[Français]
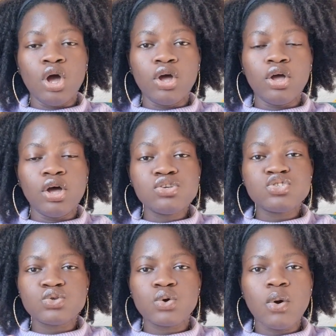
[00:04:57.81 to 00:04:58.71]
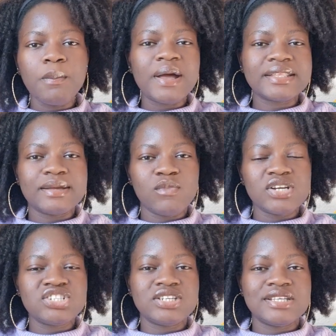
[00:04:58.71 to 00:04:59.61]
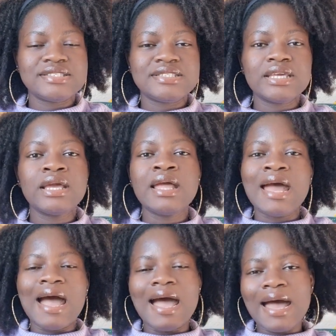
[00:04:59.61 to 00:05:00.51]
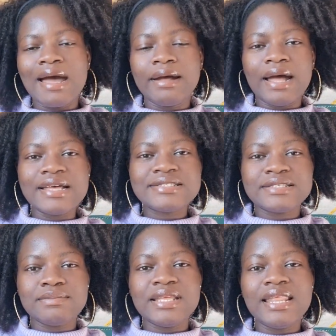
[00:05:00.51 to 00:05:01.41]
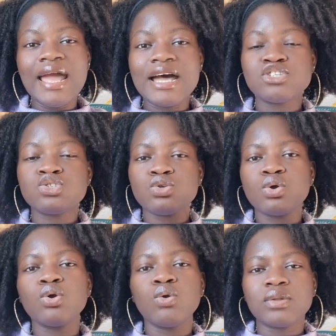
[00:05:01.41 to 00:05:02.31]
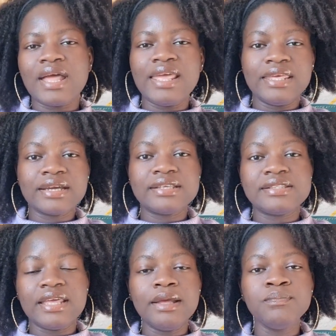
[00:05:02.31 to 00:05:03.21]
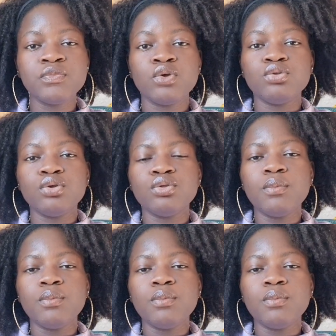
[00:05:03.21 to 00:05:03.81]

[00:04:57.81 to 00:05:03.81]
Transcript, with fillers: euh, un second patrimoine génétique à assimiler à ce que l'on a hérité de nos